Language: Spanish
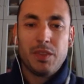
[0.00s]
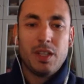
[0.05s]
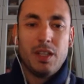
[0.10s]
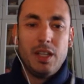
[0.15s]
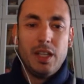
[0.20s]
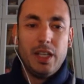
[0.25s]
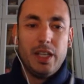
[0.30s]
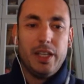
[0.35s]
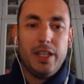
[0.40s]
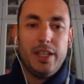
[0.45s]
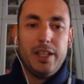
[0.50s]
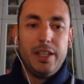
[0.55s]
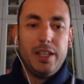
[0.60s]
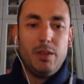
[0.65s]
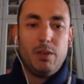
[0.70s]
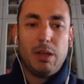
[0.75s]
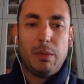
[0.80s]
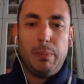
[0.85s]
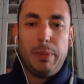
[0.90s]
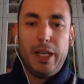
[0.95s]
Eh, es
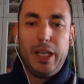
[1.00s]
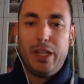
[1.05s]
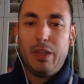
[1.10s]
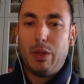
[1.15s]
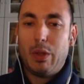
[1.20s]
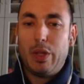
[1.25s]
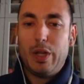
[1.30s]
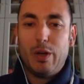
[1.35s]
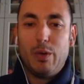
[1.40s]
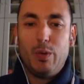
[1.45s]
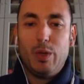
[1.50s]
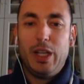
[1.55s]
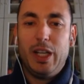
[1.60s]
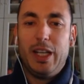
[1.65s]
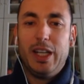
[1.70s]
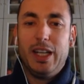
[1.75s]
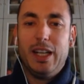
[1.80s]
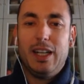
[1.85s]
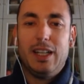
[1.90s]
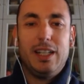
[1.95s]
una experiencia
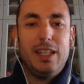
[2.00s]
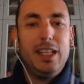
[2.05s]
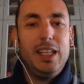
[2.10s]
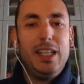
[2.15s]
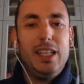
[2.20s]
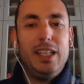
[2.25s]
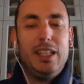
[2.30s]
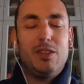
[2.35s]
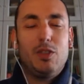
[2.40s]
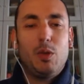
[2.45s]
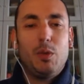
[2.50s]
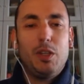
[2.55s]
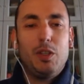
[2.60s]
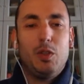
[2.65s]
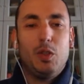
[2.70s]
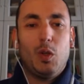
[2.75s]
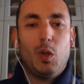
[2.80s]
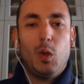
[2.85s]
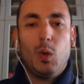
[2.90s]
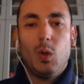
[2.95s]
única y sobre
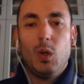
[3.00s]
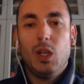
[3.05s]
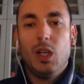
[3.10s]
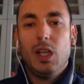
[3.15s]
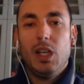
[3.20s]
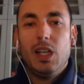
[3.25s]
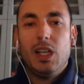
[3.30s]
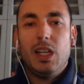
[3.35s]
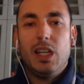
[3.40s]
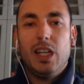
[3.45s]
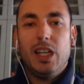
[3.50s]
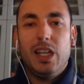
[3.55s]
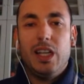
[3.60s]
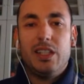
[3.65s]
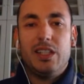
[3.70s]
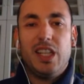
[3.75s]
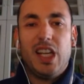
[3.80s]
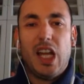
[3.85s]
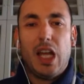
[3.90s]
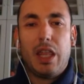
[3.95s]
todo eh,
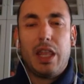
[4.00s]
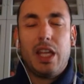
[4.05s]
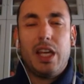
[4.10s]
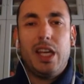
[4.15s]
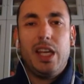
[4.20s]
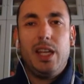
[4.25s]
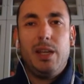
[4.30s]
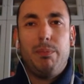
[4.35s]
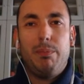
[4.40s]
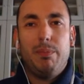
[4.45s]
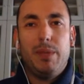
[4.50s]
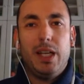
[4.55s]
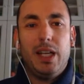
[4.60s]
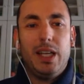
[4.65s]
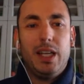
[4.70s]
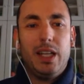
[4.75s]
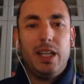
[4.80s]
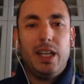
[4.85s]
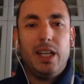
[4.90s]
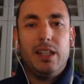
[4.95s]
si la hacéis
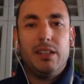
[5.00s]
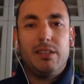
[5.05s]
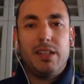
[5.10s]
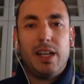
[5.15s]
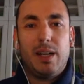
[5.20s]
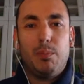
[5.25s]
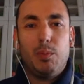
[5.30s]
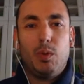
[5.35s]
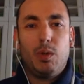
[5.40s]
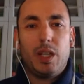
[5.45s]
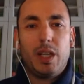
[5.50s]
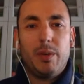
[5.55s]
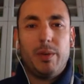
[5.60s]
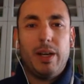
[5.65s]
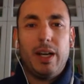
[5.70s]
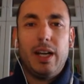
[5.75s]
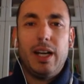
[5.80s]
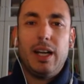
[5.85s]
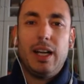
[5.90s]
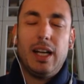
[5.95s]
en el tramo que
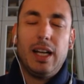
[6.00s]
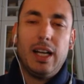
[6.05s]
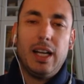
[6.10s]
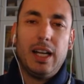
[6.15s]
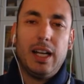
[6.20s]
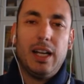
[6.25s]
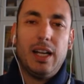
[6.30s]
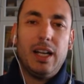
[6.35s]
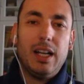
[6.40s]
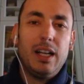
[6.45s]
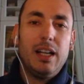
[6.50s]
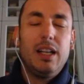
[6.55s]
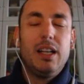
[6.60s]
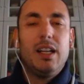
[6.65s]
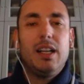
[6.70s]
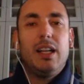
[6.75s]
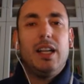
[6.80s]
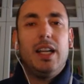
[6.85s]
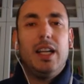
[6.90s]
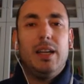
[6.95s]
va
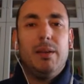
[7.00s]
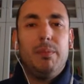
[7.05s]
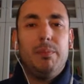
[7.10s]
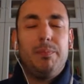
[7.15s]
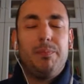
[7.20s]
eh,